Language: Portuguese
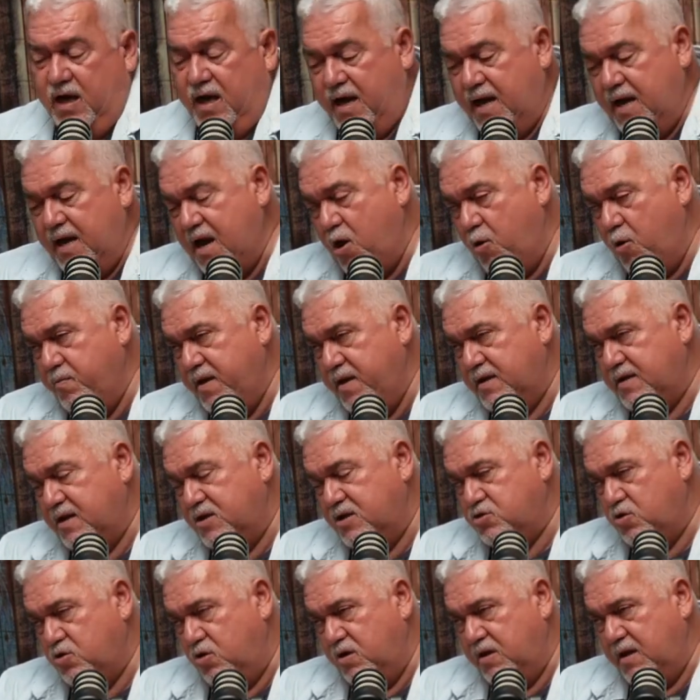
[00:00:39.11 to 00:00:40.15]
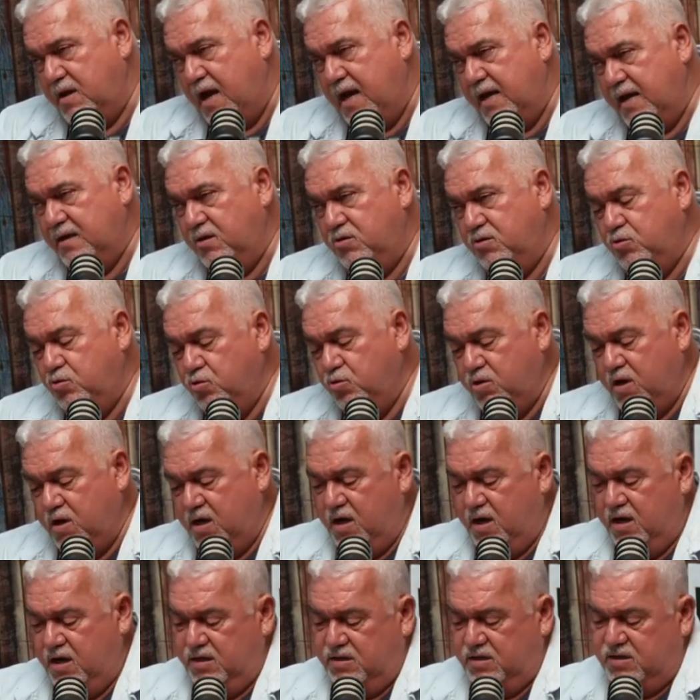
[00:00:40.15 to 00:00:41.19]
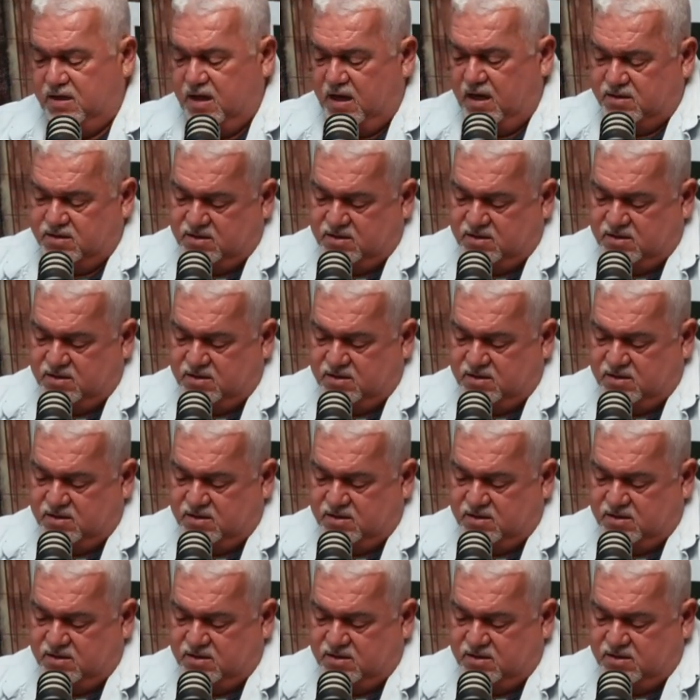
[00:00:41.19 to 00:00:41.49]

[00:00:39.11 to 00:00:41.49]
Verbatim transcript: ele aumenta a jornada durante